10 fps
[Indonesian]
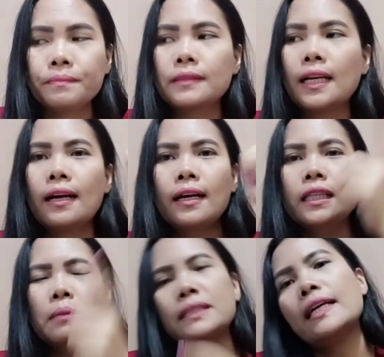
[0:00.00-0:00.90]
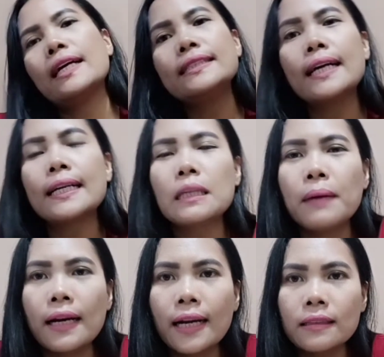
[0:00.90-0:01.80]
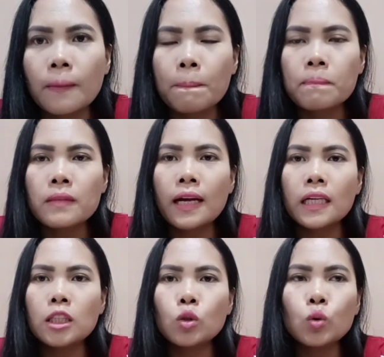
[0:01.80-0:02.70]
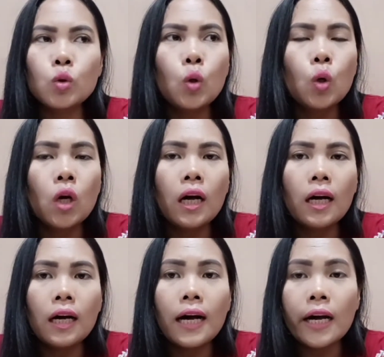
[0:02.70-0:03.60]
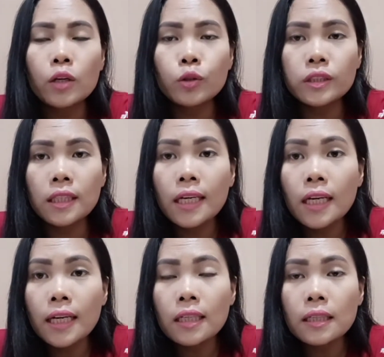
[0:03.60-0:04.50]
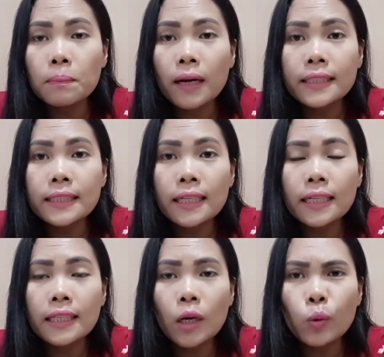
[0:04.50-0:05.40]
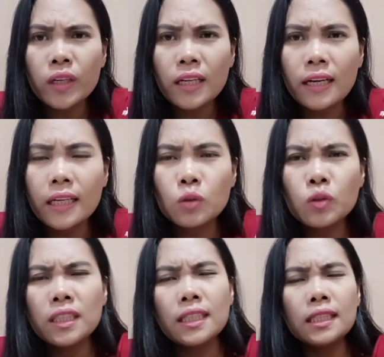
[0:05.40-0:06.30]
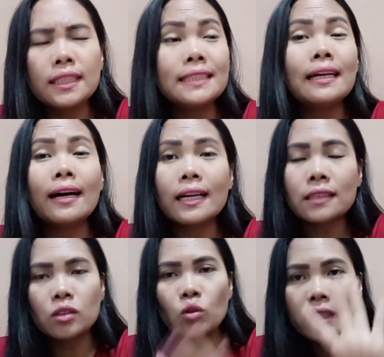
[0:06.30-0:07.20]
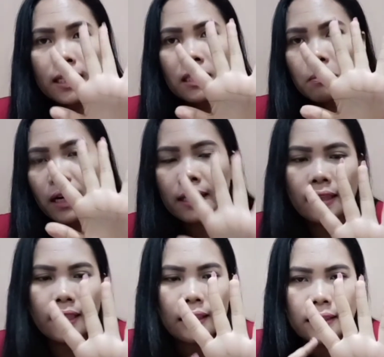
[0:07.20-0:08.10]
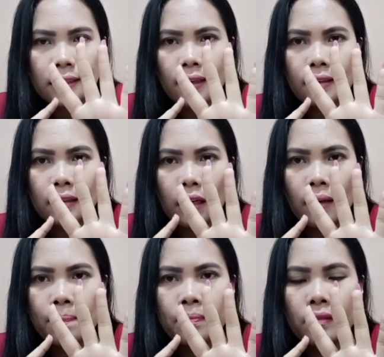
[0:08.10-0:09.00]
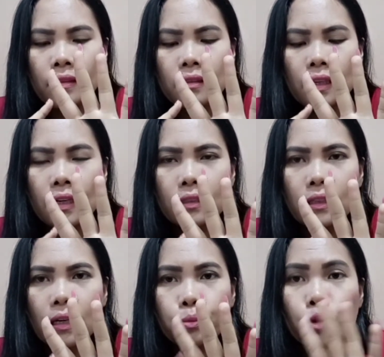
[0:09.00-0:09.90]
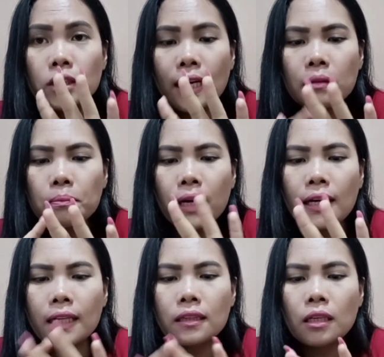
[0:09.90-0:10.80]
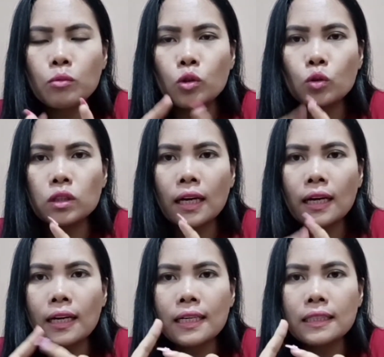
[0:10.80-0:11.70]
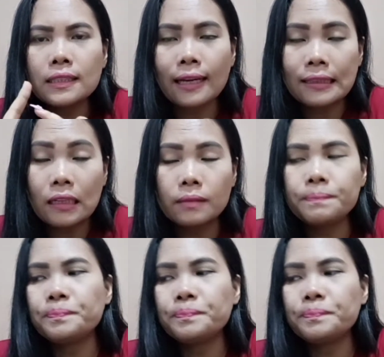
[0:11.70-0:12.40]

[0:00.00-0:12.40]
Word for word: Nah, KTP saya kan Jakarta Barat. Nah, itu e, harus di e, pengacara yang diakui negara itu di di Jakarta itu ada lima karena kan ada Jakarta Jakarta Pusat, Barat, Timur, Utara, Selatan.